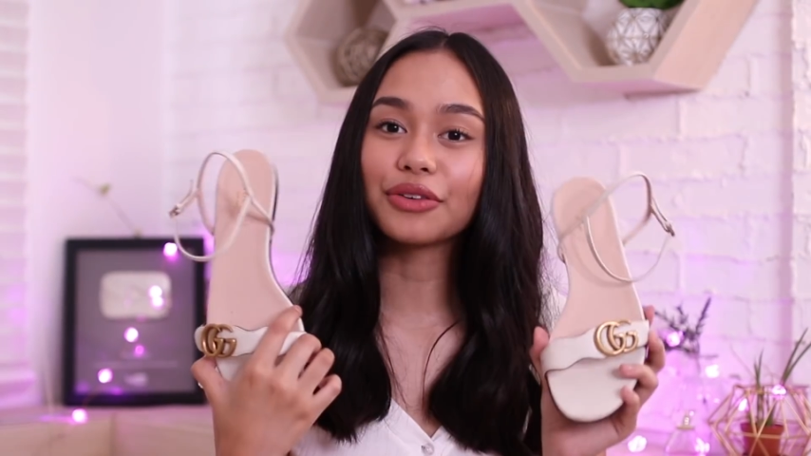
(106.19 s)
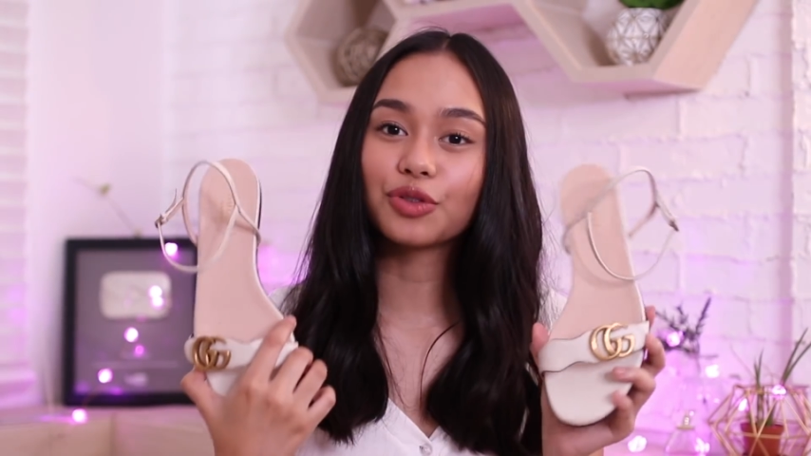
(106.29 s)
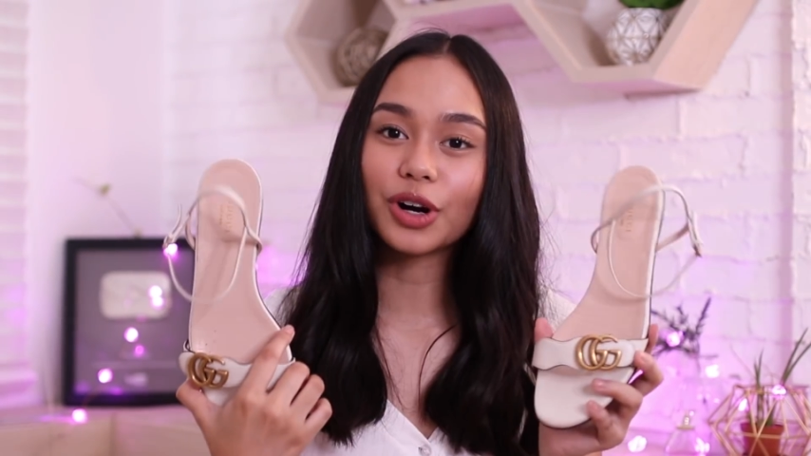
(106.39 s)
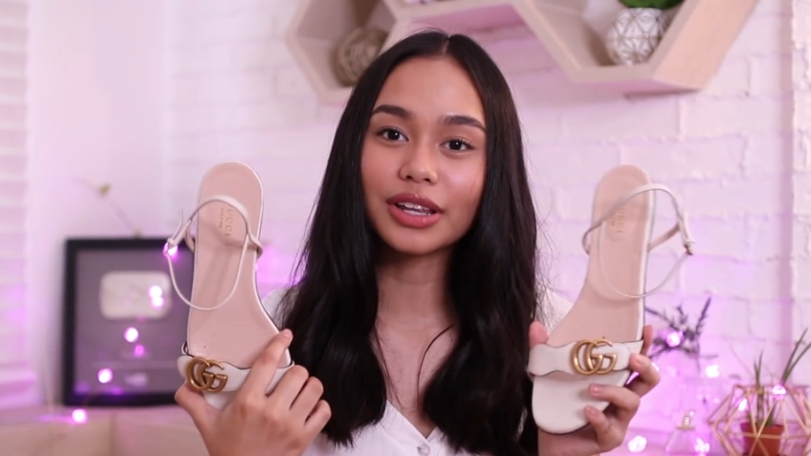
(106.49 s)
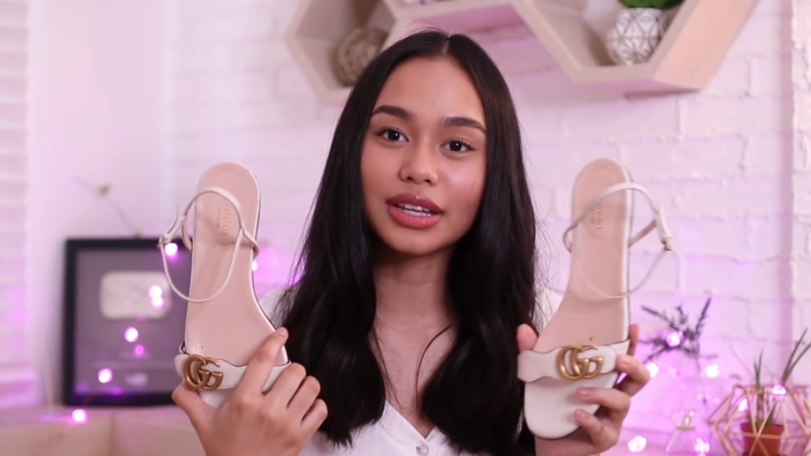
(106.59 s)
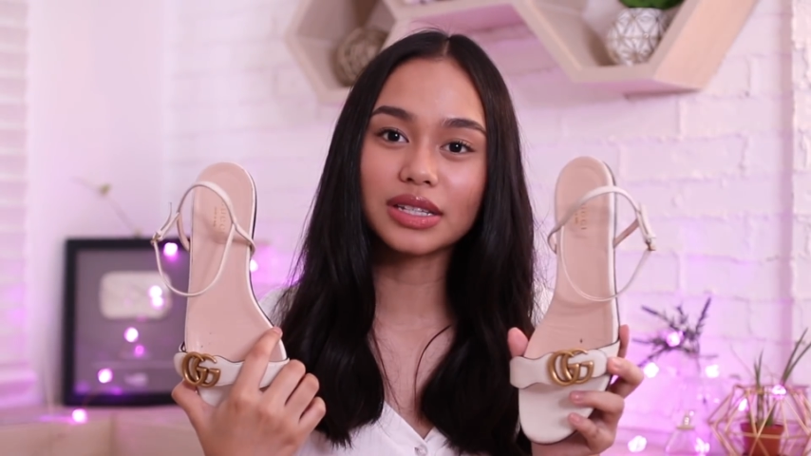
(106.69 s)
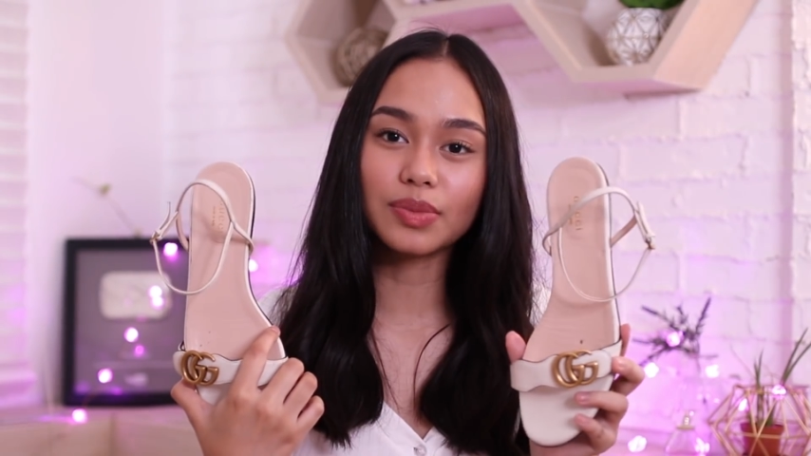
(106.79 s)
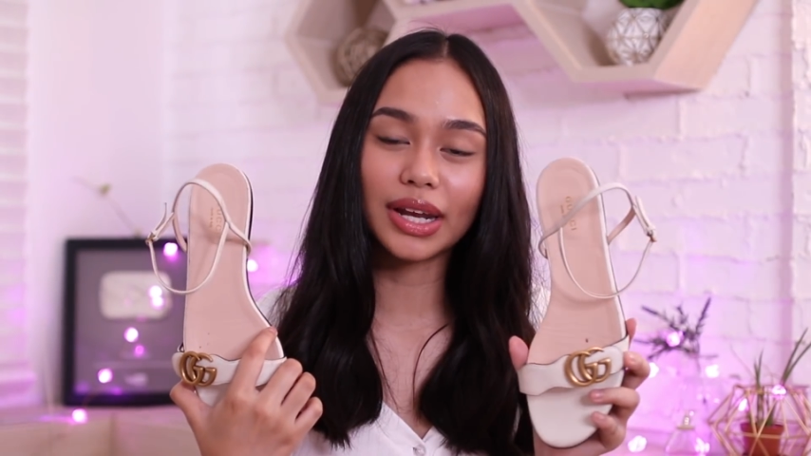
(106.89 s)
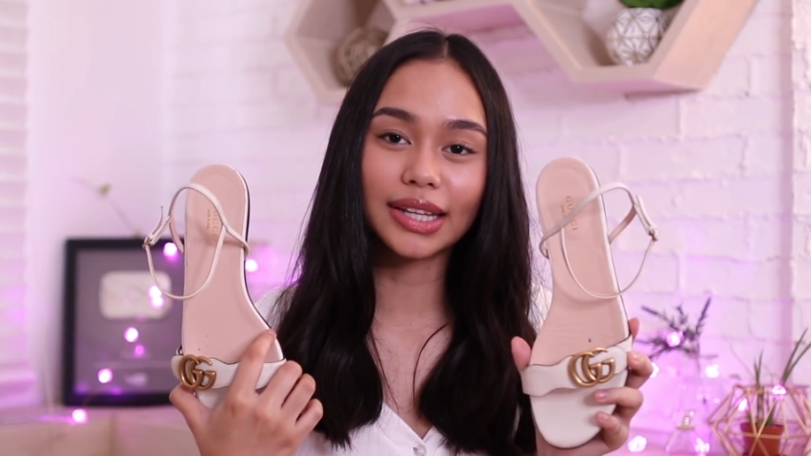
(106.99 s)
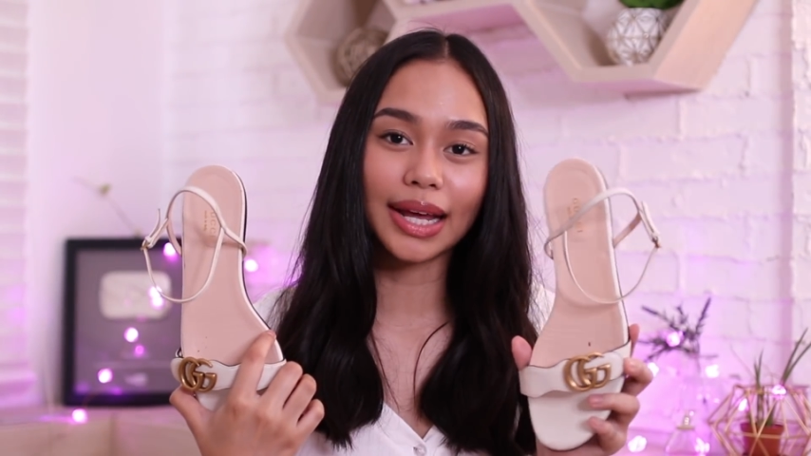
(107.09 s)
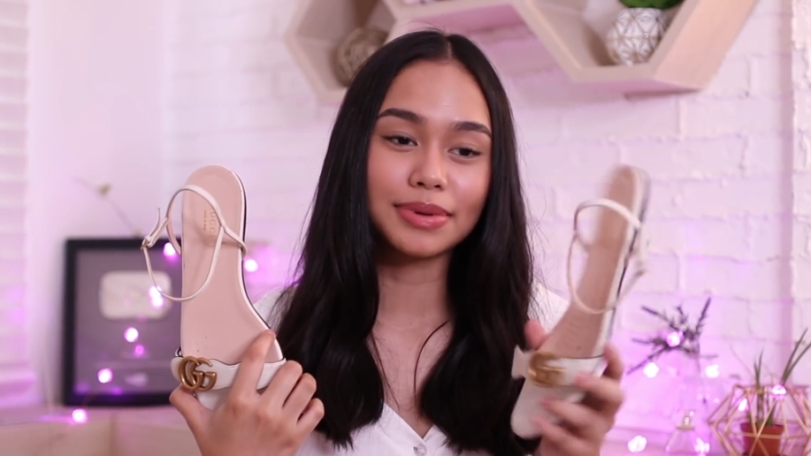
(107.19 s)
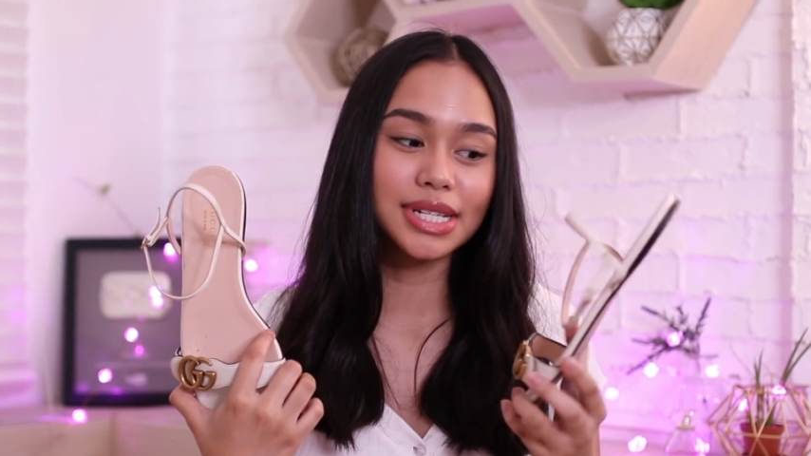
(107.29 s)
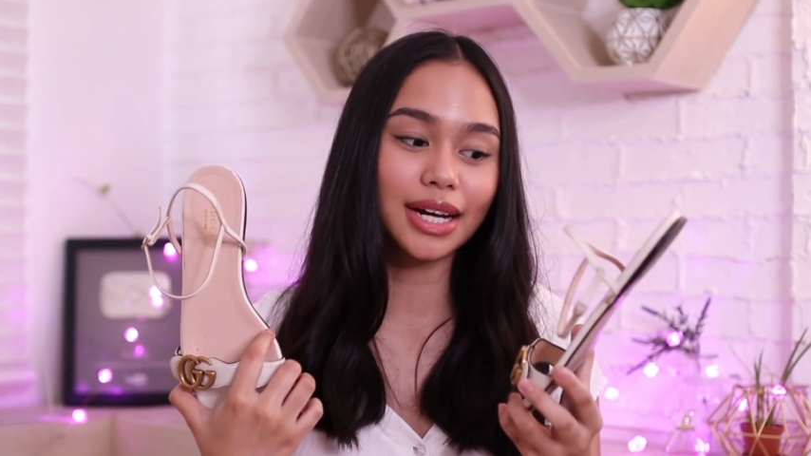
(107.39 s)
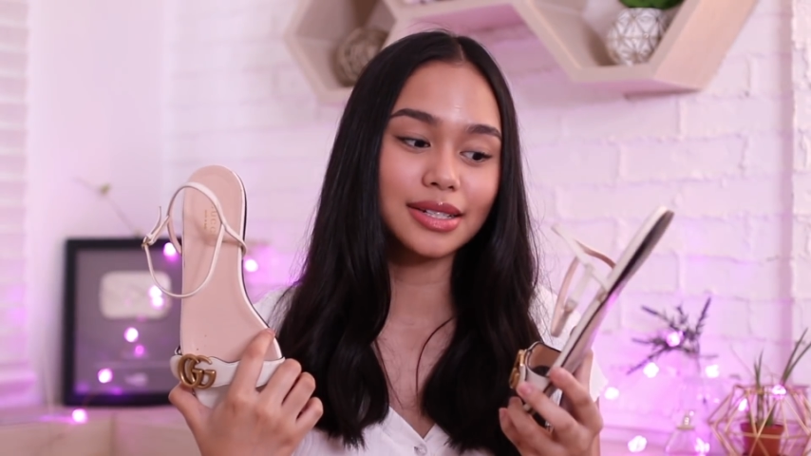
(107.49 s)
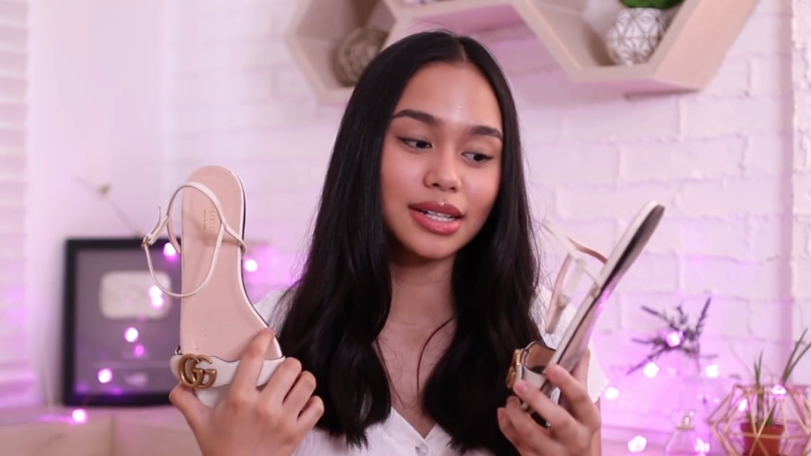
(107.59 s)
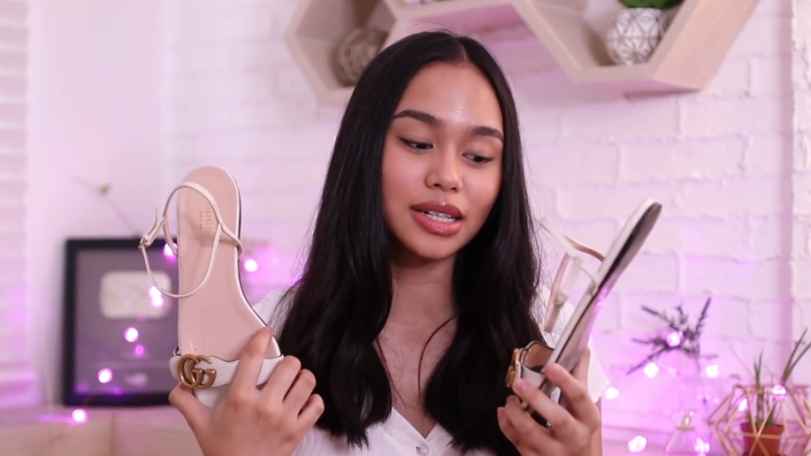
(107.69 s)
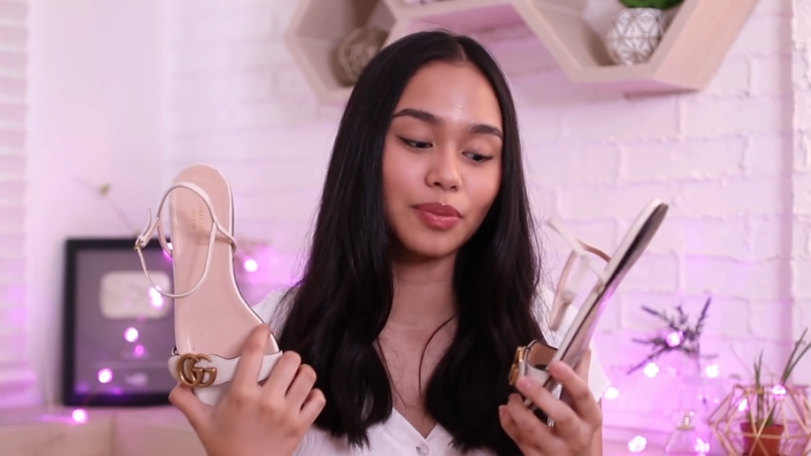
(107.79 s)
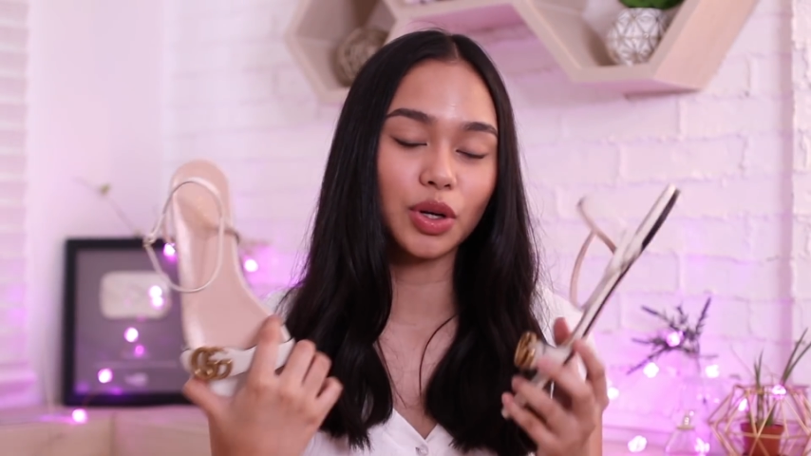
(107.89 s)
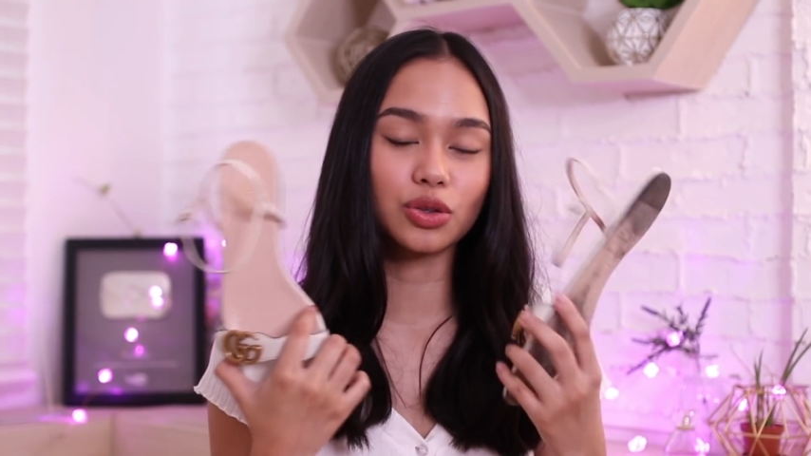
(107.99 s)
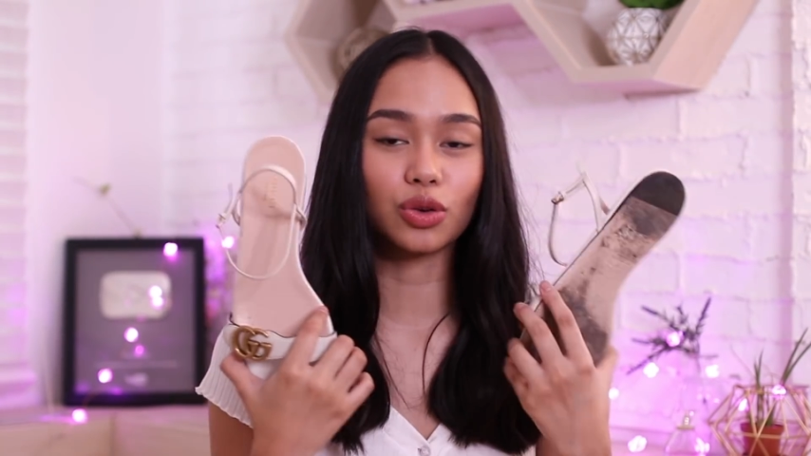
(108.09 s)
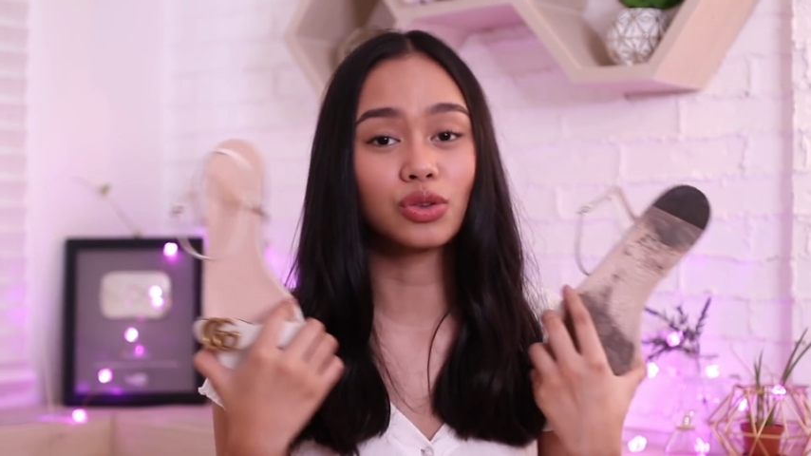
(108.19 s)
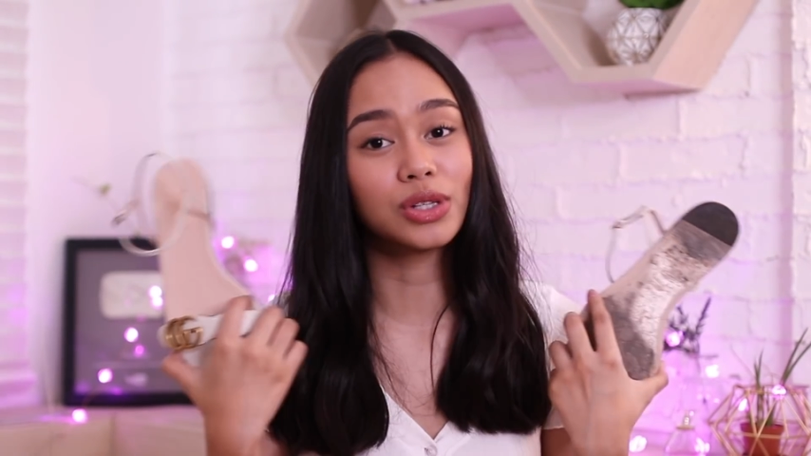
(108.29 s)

I've worn this many times na kasi syempre gusto ko